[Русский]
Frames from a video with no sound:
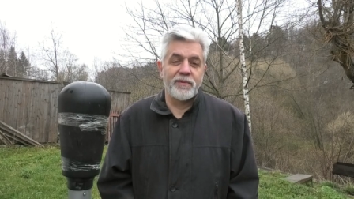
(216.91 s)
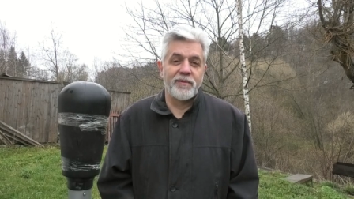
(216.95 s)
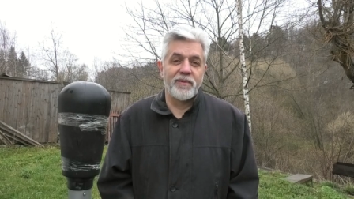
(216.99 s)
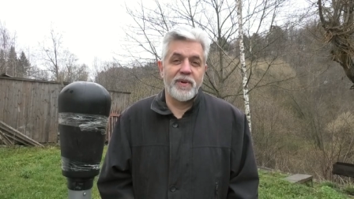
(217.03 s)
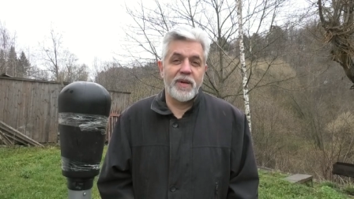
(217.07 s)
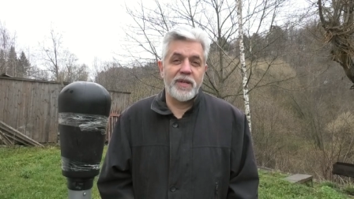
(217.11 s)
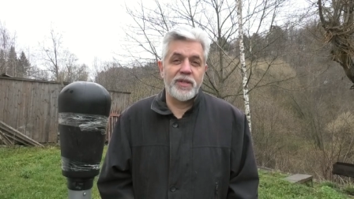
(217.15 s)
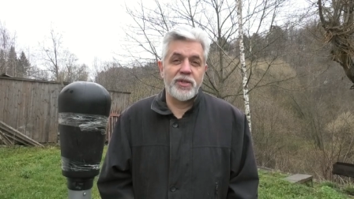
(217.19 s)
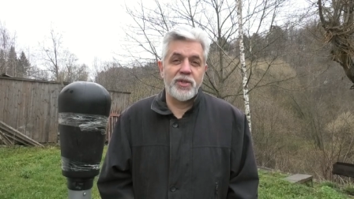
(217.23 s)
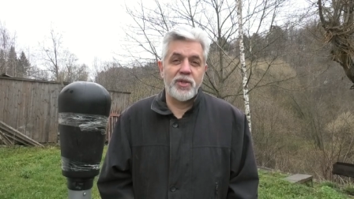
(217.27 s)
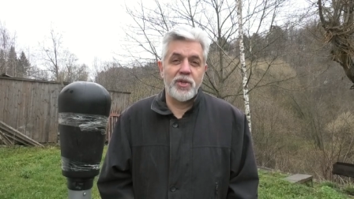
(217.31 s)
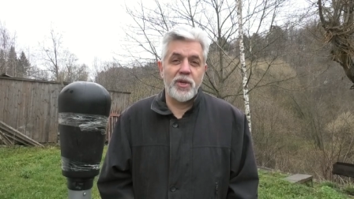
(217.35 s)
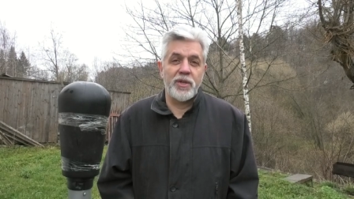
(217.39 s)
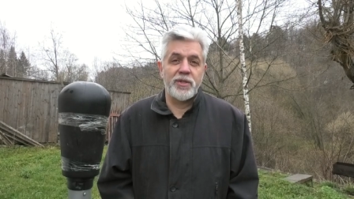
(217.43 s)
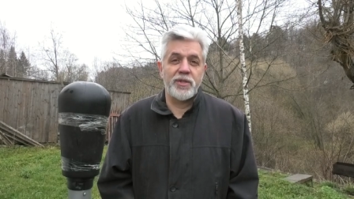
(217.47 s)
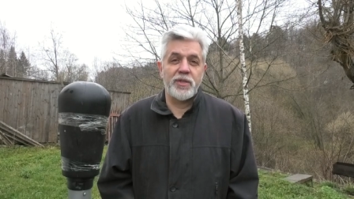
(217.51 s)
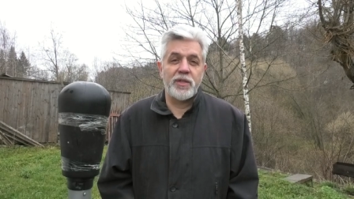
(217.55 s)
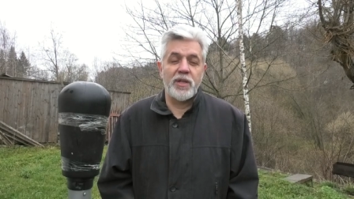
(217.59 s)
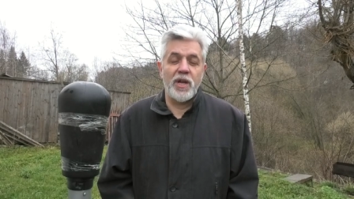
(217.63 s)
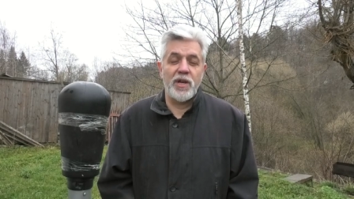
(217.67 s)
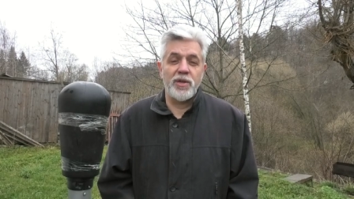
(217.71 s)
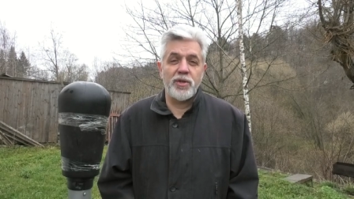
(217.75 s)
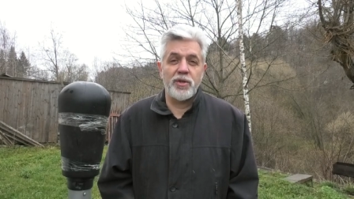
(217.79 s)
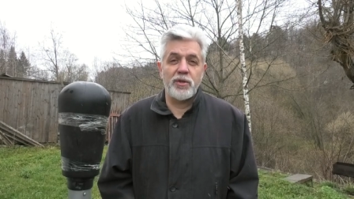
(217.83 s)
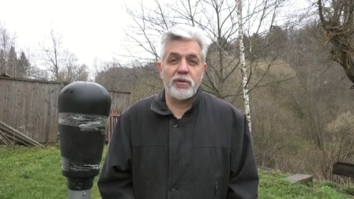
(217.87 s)
вас сейчас
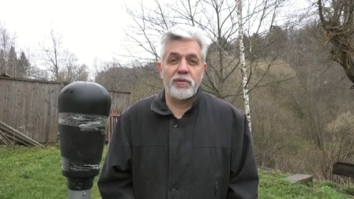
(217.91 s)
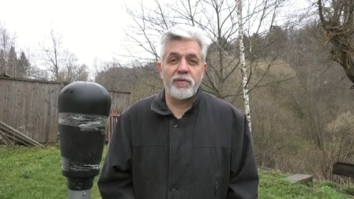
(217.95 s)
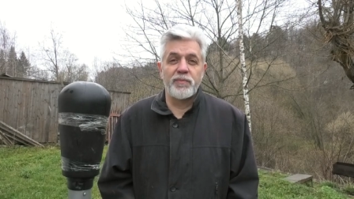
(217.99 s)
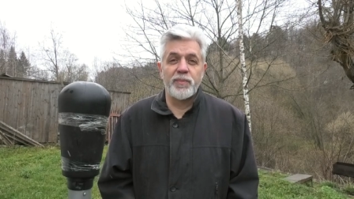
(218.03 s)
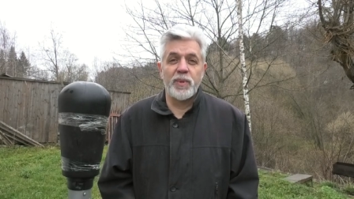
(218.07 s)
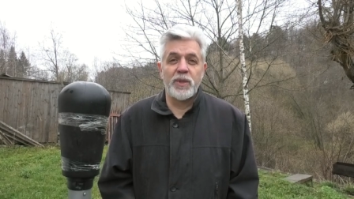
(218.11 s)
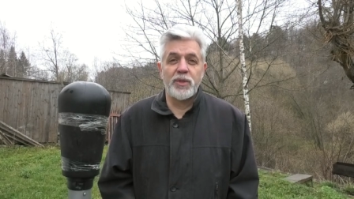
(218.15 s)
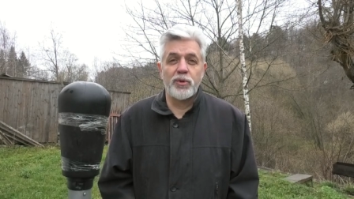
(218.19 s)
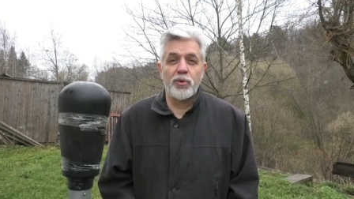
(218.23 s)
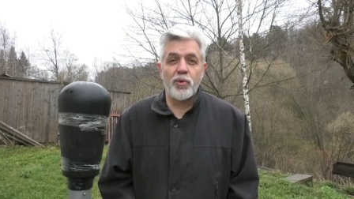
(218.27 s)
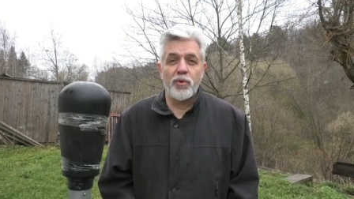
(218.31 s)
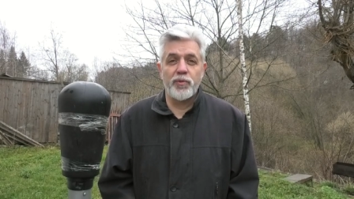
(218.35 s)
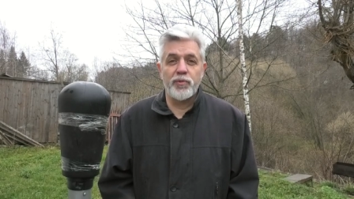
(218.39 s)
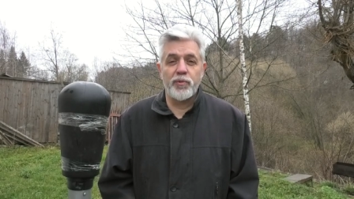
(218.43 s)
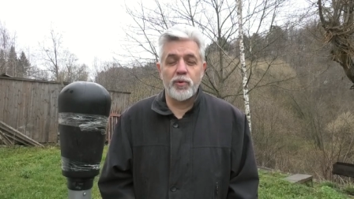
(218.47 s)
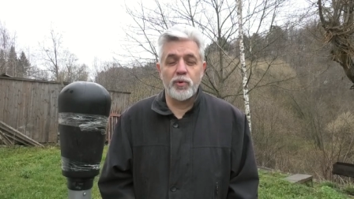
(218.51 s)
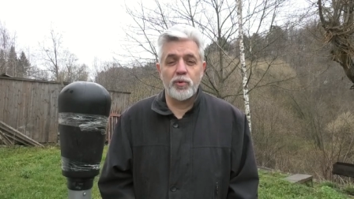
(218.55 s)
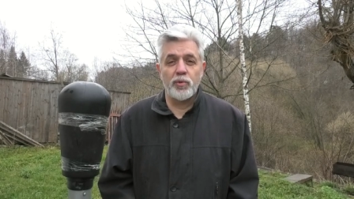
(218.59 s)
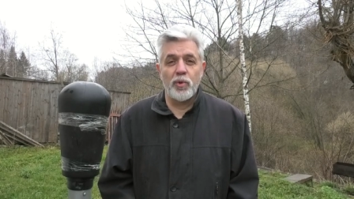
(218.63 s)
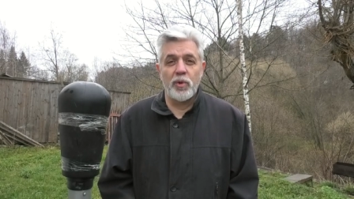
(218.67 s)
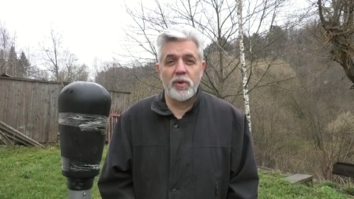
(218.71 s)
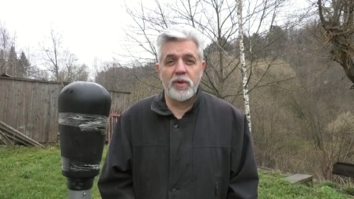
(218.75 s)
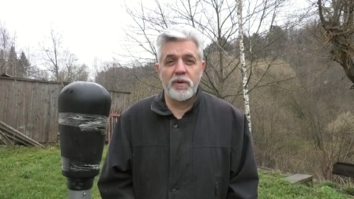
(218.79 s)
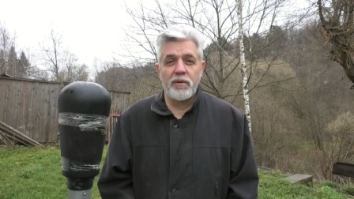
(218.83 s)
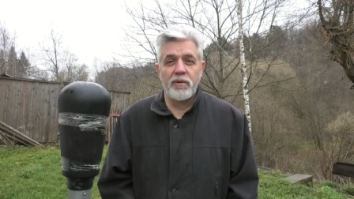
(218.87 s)
тащат в ментовку,
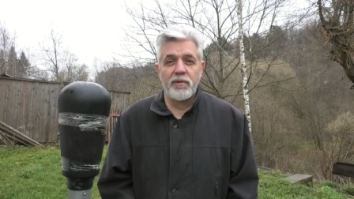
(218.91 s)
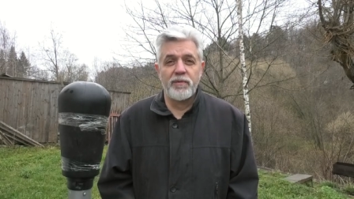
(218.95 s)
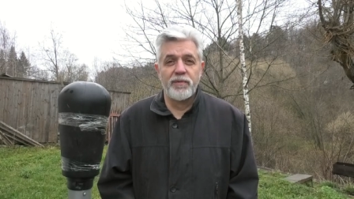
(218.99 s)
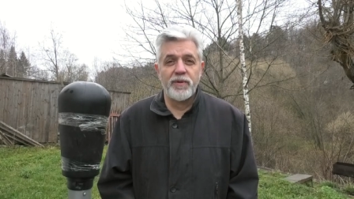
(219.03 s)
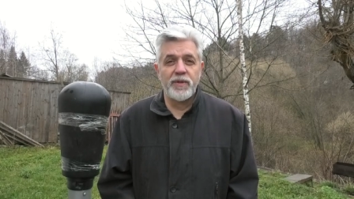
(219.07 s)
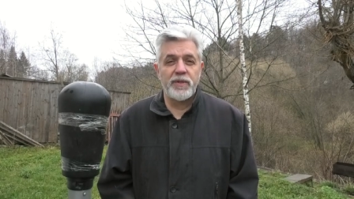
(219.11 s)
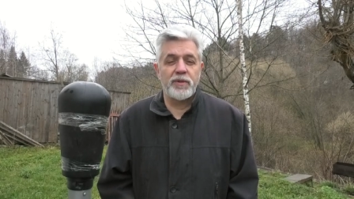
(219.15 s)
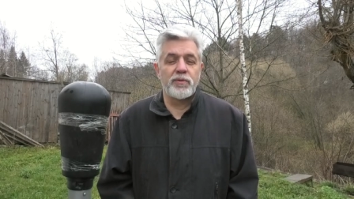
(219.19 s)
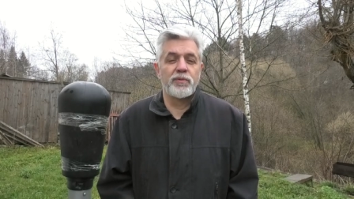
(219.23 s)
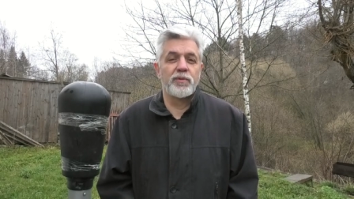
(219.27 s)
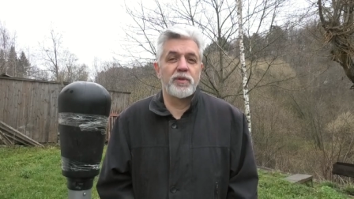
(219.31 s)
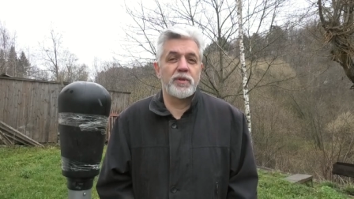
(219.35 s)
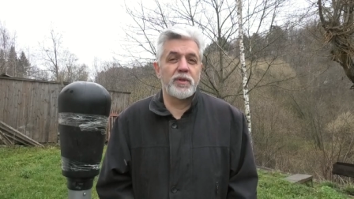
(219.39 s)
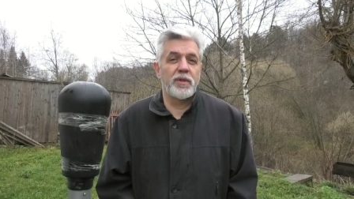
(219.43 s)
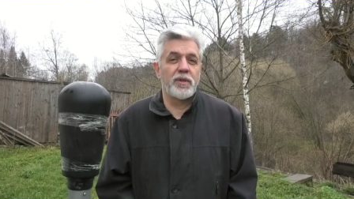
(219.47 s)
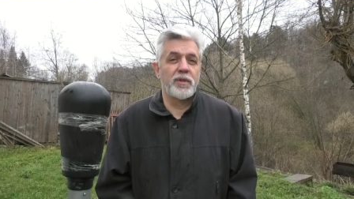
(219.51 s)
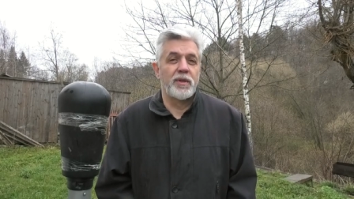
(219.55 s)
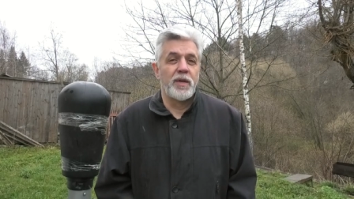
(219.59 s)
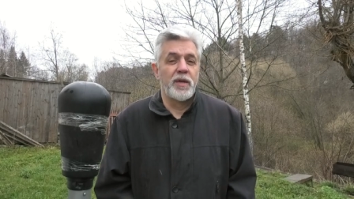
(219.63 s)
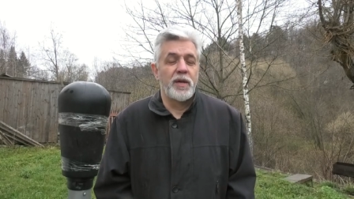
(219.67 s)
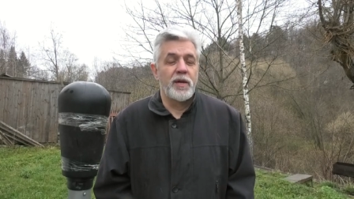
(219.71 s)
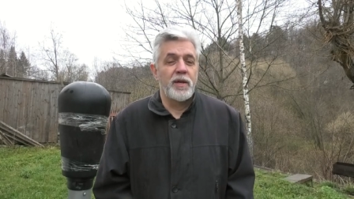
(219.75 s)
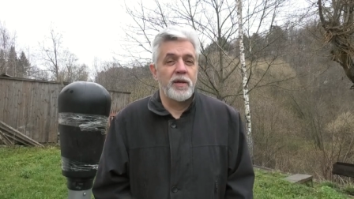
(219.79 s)
только вы высунете